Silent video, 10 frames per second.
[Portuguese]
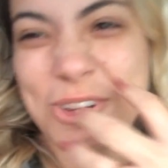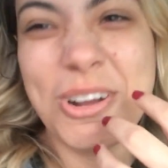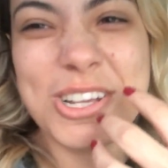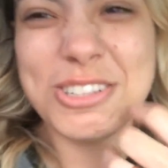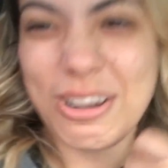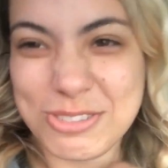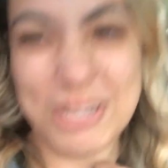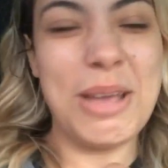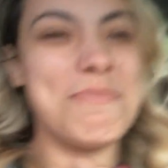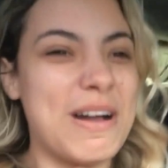É no castelo de
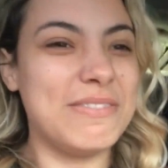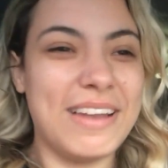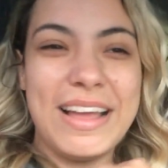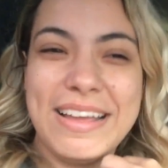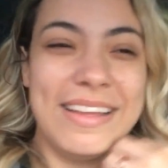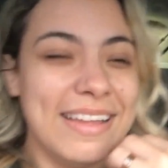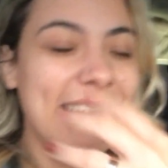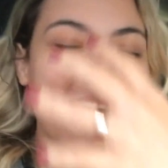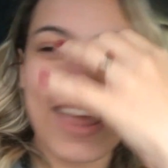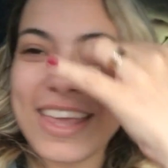Itaipava. Lá é,
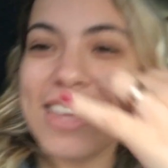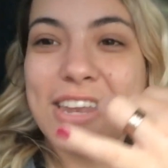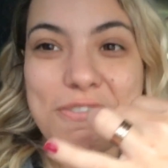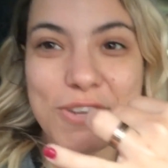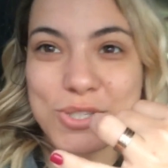é incrível,